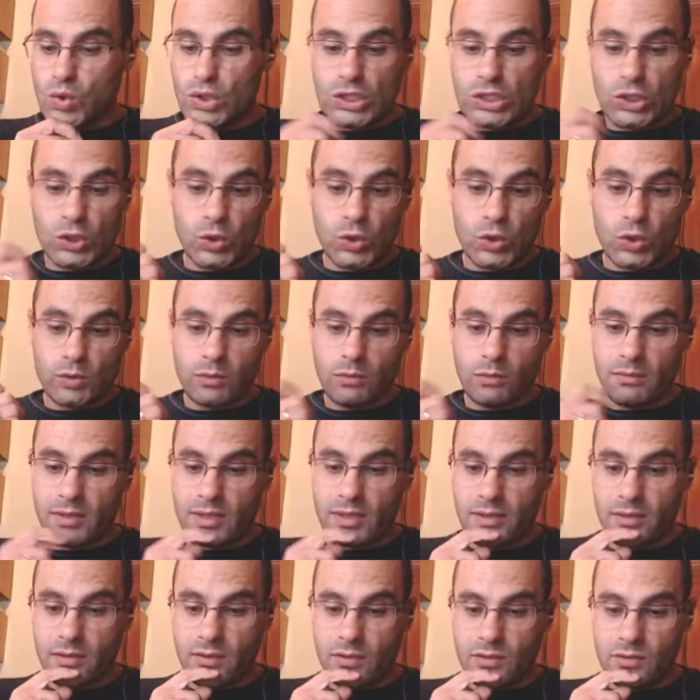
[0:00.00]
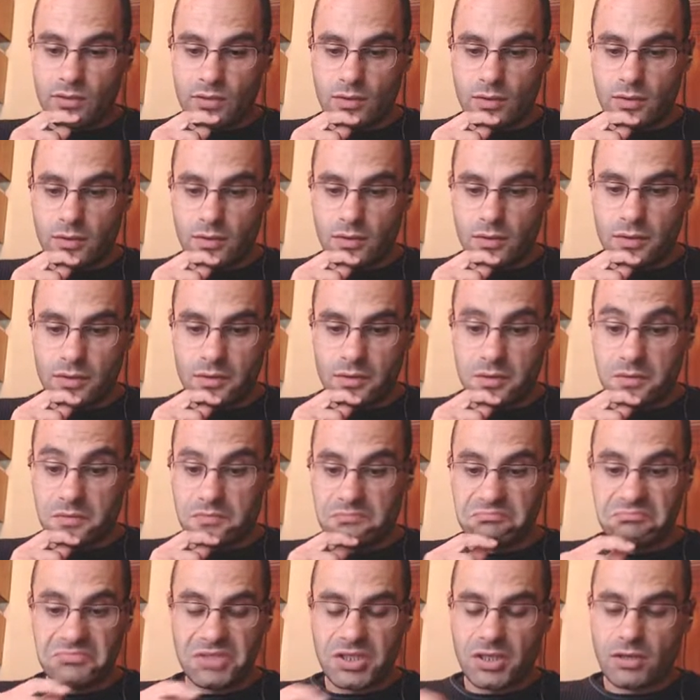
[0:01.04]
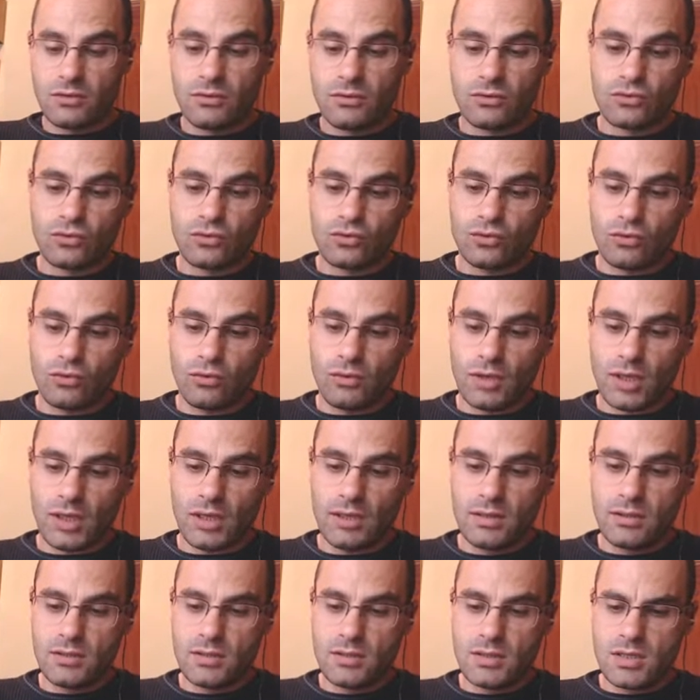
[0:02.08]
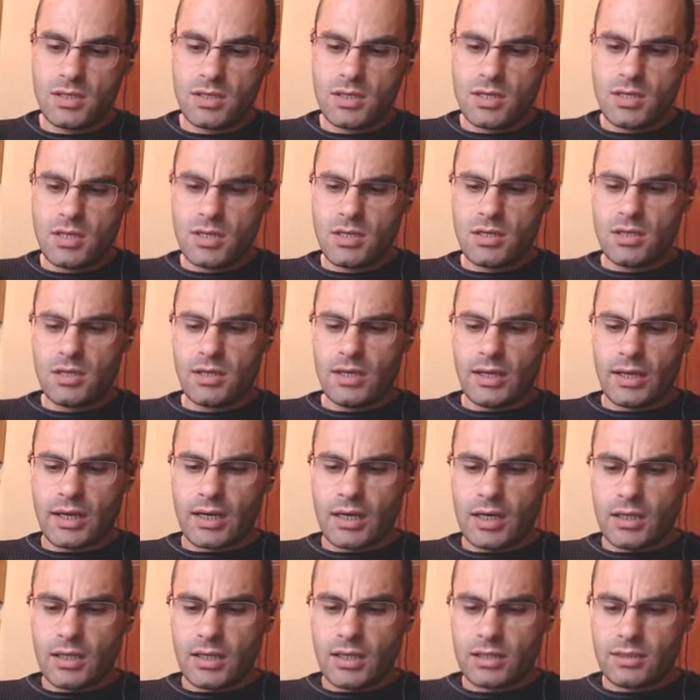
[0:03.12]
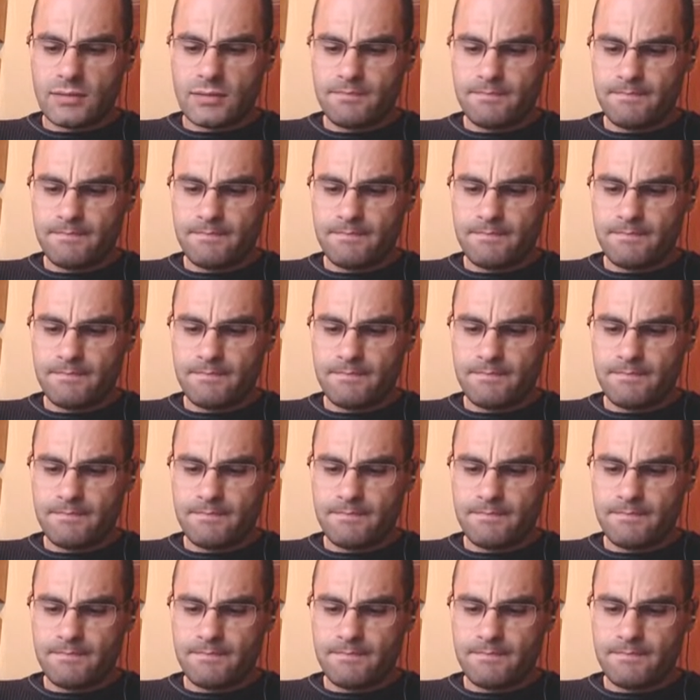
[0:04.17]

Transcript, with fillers: Los bombarderos no... Es que no los uso nunca. Arqueritas.